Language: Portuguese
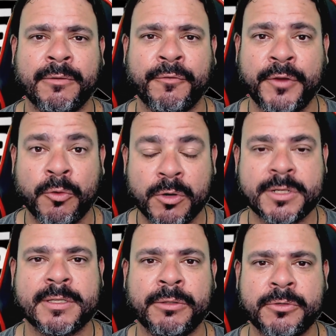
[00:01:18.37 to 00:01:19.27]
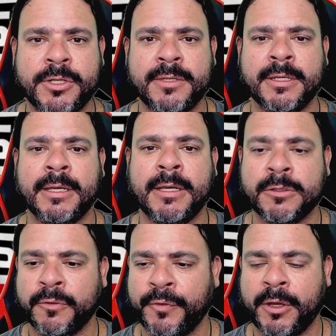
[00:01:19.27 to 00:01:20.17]
Eu vi hoje essa notícia e
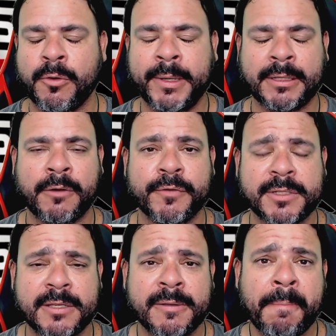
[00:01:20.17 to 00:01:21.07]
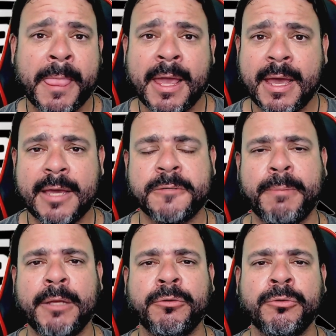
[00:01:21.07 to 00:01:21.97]
resolvi resolvi comentar com vocês é a
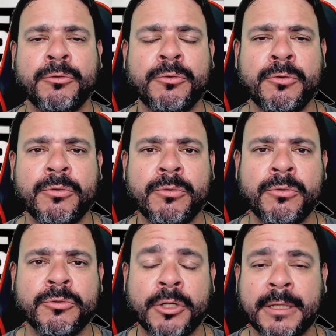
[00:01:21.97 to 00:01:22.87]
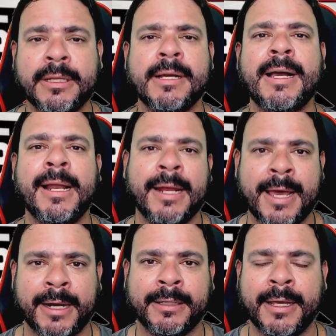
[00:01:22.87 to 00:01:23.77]
respeito do Jonathan
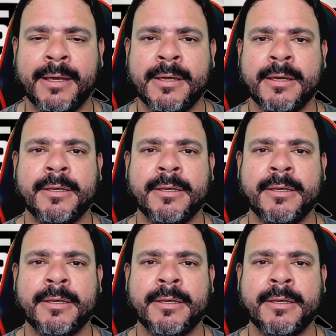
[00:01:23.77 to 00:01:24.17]
Caleri, né,